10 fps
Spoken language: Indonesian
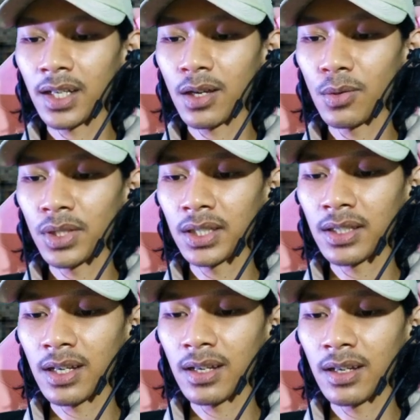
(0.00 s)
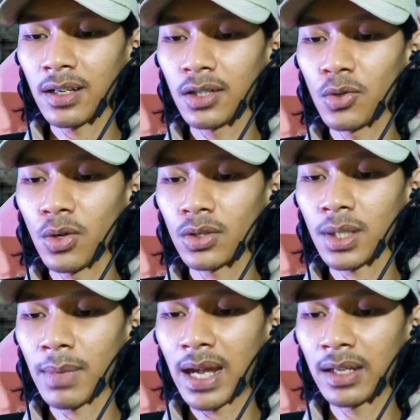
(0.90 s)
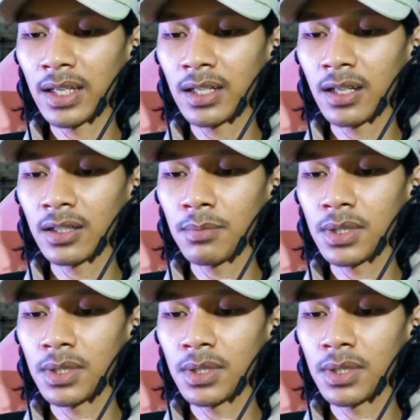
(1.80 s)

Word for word: Kalau kita kedorong sama angin nanti